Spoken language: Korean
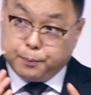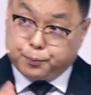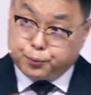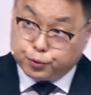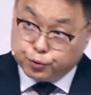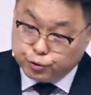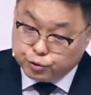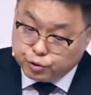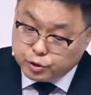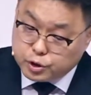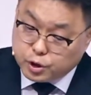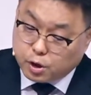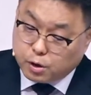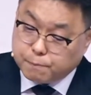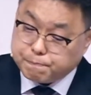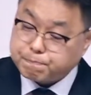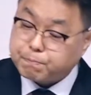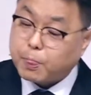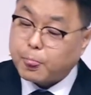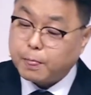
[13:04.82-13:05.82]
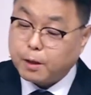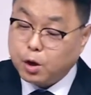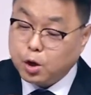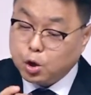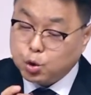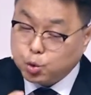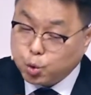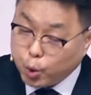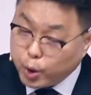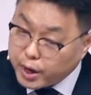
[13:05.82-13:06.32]
부흥은요,
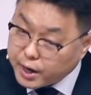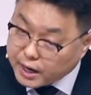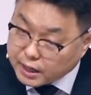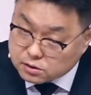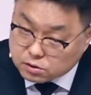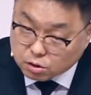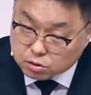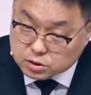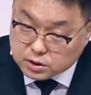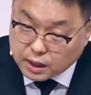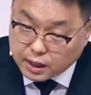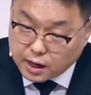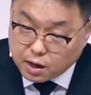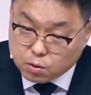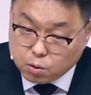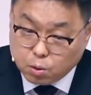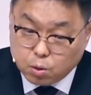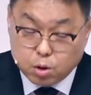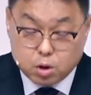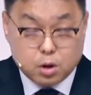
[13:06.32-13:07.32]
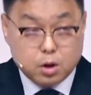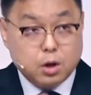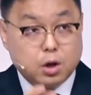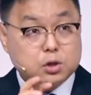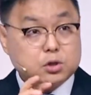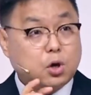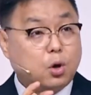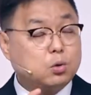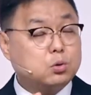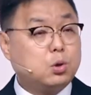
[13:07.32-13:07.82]
교회가 성장하고
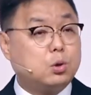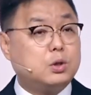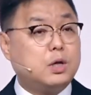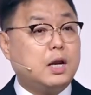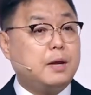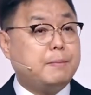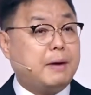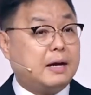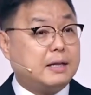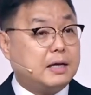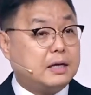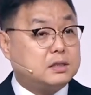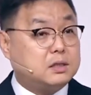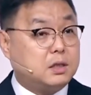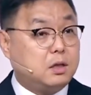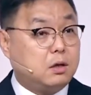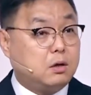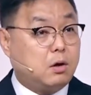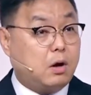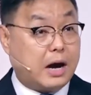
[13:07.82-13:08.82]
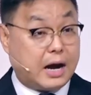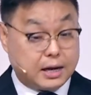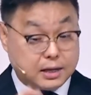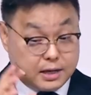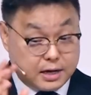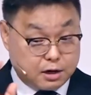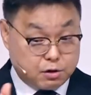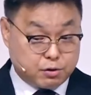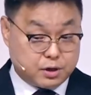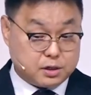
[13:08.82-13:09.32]
성도들이 많아지는 거
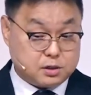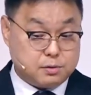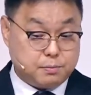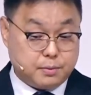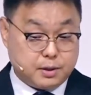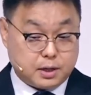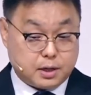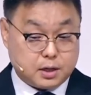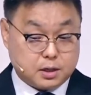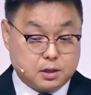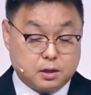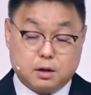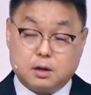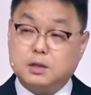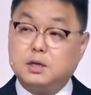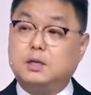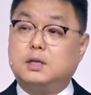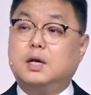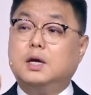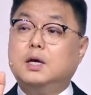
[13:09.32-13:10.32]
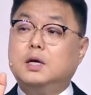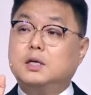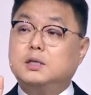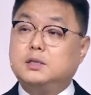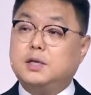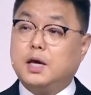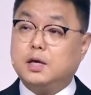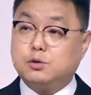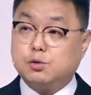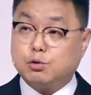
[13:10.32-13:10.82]
아니라고 그랬습니다. 그거는
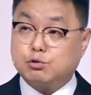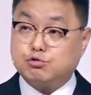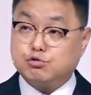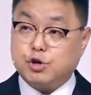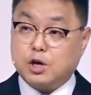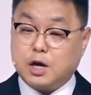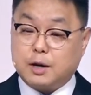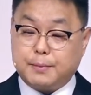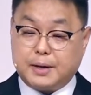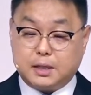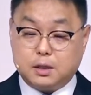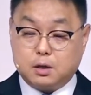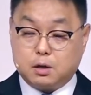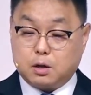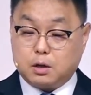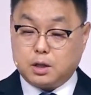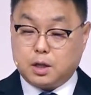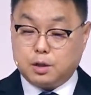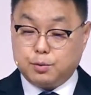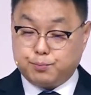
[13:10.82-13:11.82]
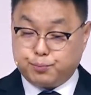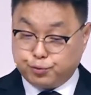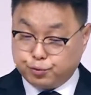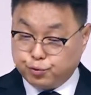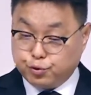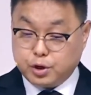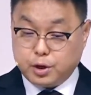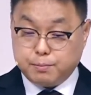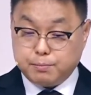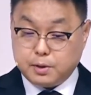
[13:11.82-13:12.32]
세속주의가 만들어낸
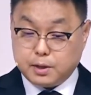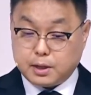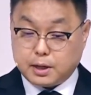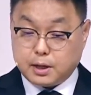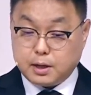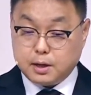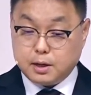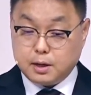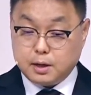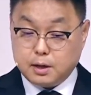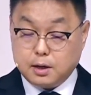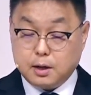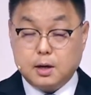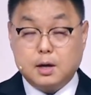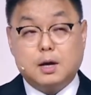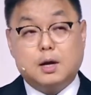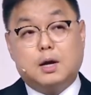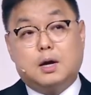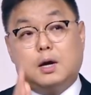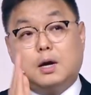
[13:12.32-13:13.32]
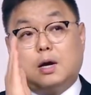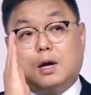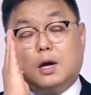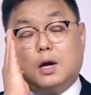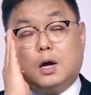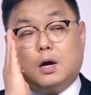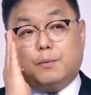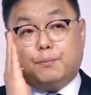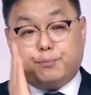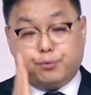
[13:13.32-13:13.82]
부흥입니다.
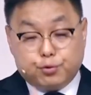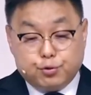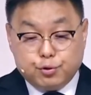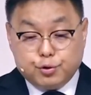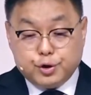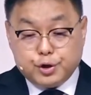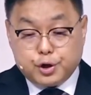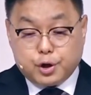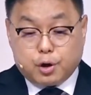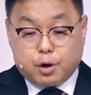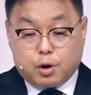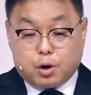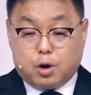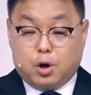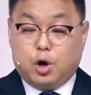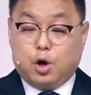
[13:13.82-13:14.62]
부흥은요,